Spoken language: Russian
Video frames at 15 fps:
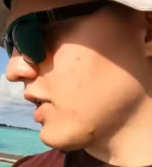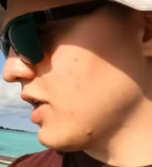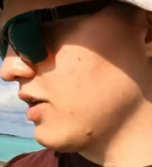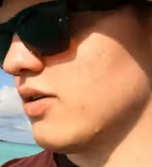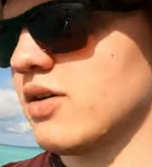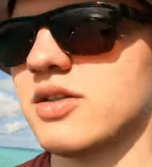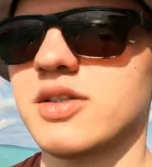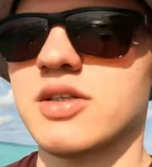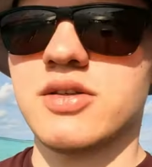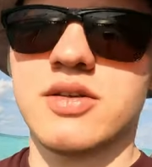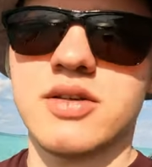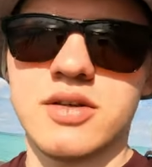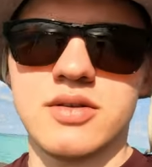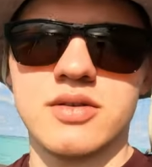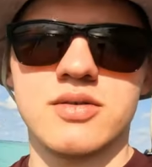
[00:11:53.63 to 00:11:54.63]
есть
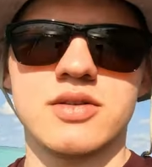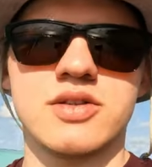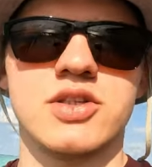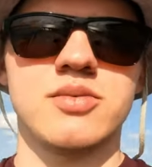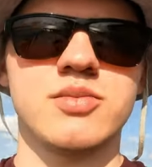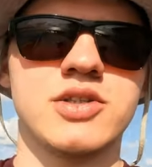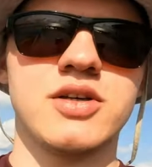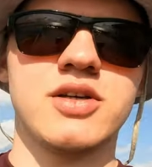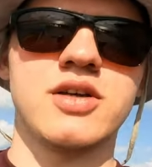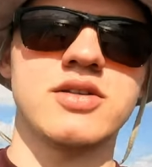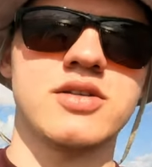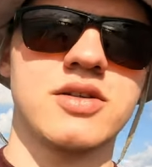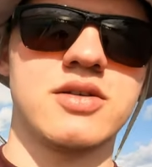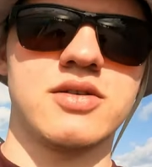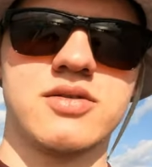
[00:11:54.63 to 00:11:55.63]
чем
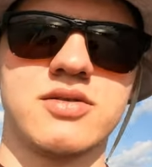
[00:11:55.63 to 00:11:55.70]
заняться.